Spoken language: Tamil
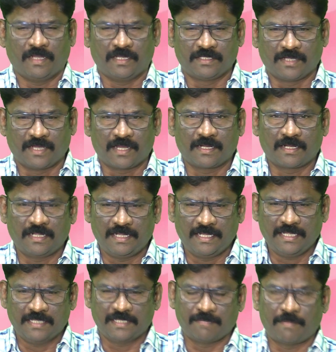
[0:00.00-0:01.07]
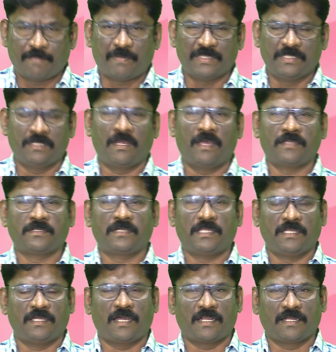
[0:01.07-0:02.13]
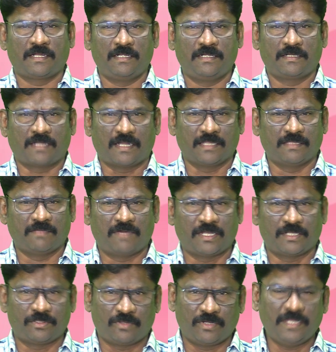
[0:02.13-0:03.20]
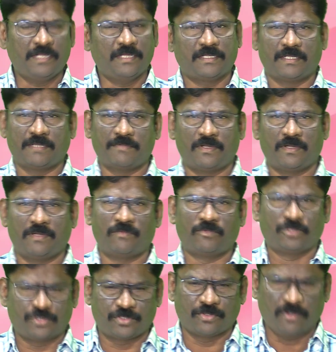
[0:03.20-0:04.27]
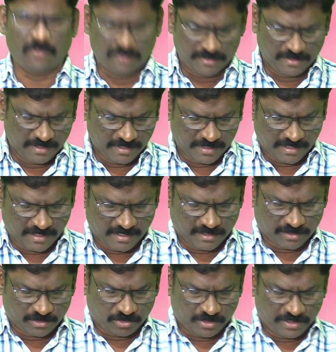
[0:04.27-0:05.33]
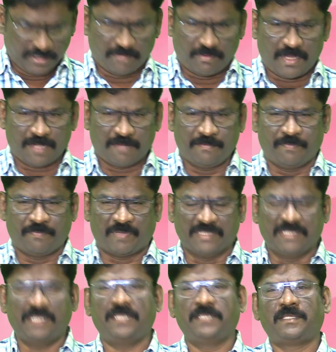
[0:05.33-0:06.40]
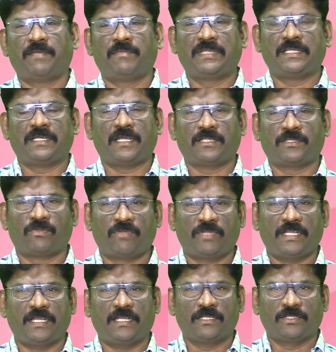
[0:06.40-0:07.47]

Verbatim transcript: அதிகாரங்களில் நம்ம பதினான்கு அதிகாரங்கள் கடந்த வாரத்தோடு நம்ம முடிச்சிருக்கோம் ஸோ இந்த வாரம் பதினைந்தாம் அதிகாரத்தினுடைய